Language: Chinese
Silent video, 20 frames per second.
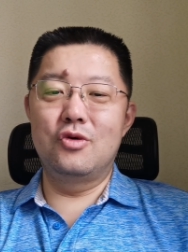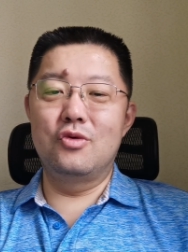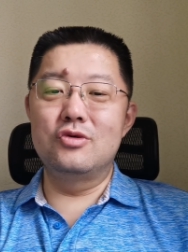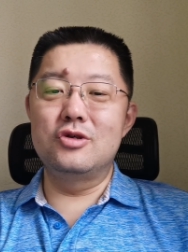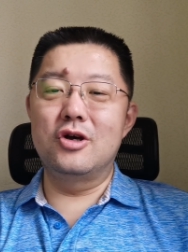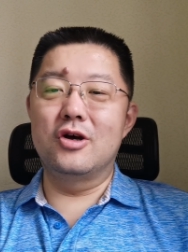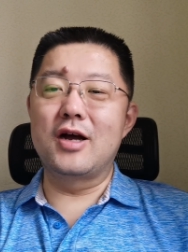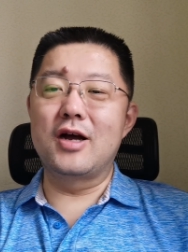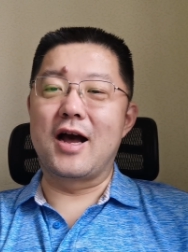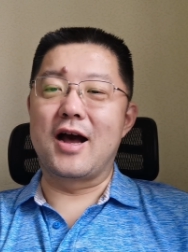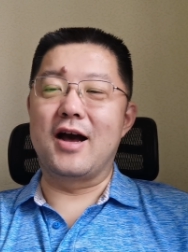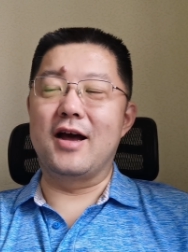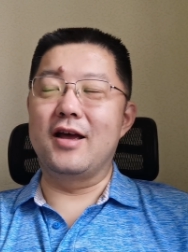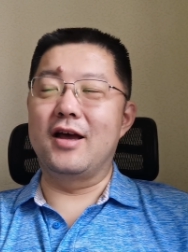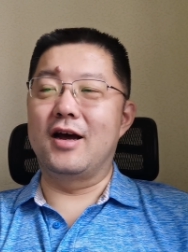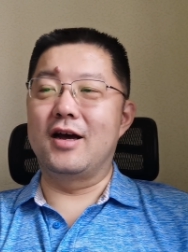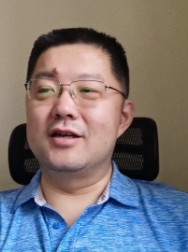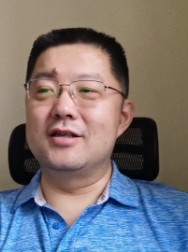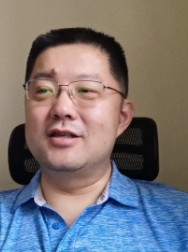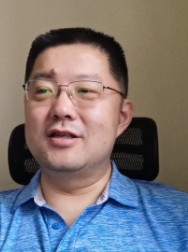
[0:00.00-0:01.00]
公交卡
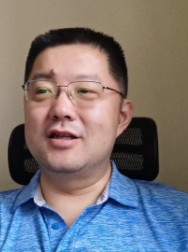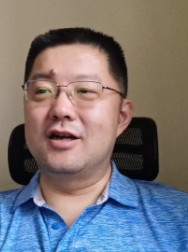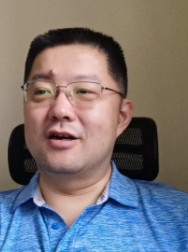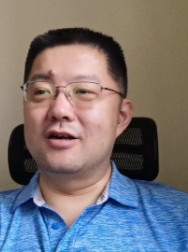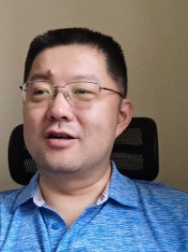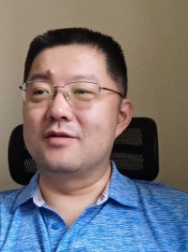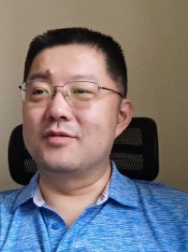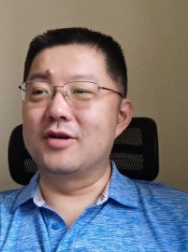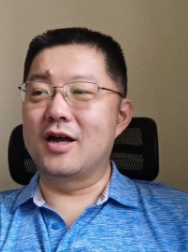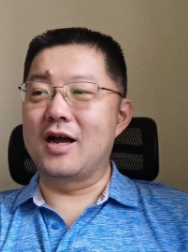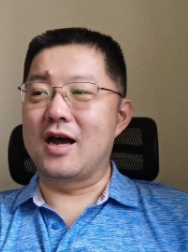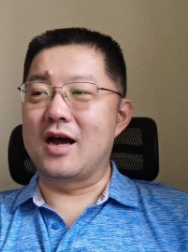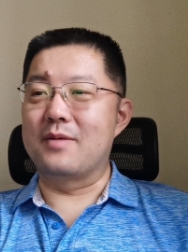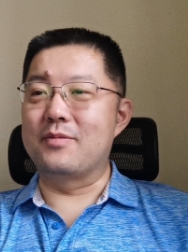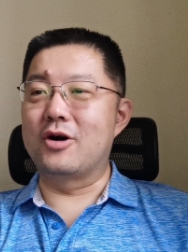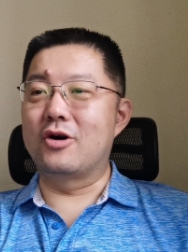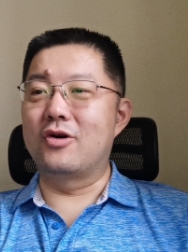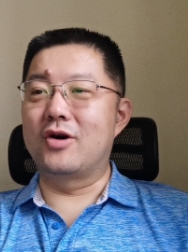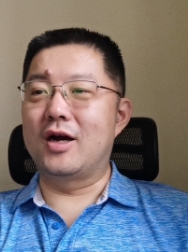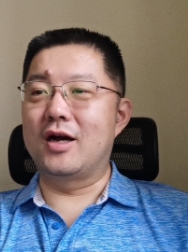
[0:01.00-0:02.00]
呀，吸点什么
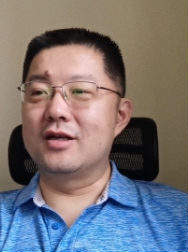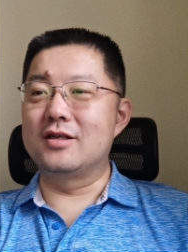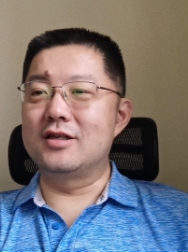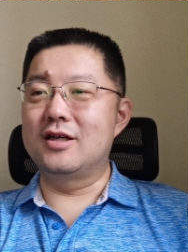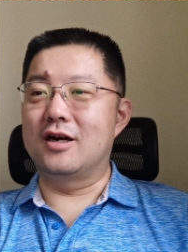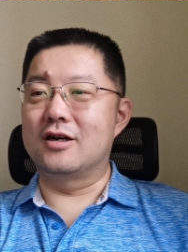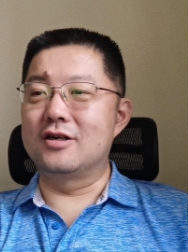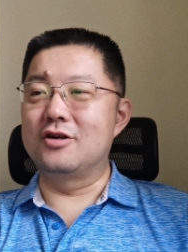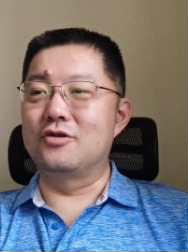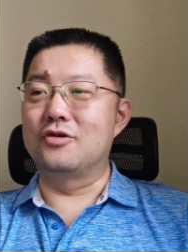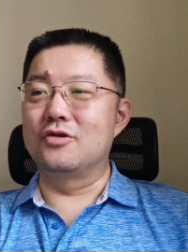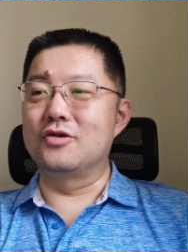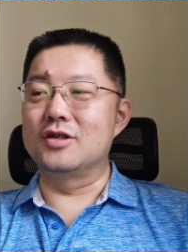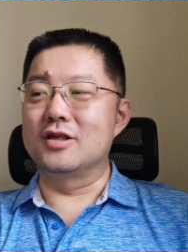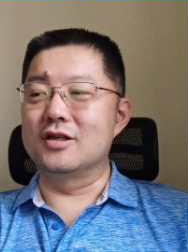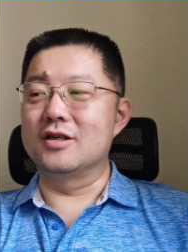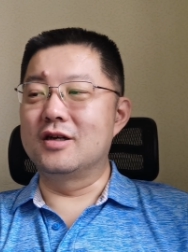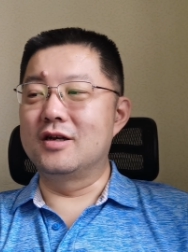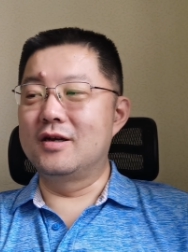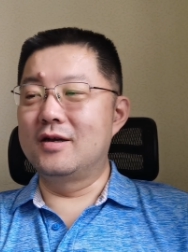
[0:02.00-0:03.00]
卡包啊，吸点这种东
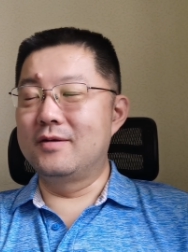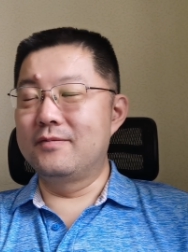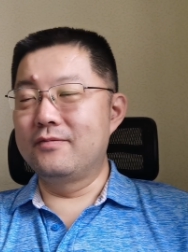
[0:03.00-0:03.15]
西。